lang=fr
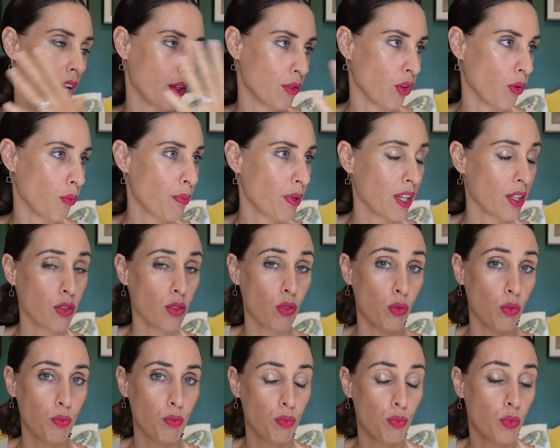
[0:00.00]
dans plein
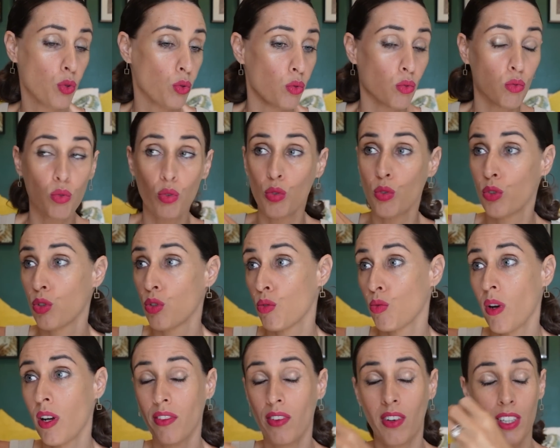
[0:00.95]
de, que ce
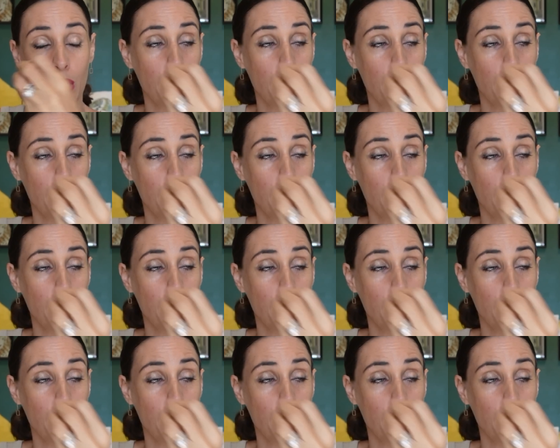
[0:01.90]
soit dans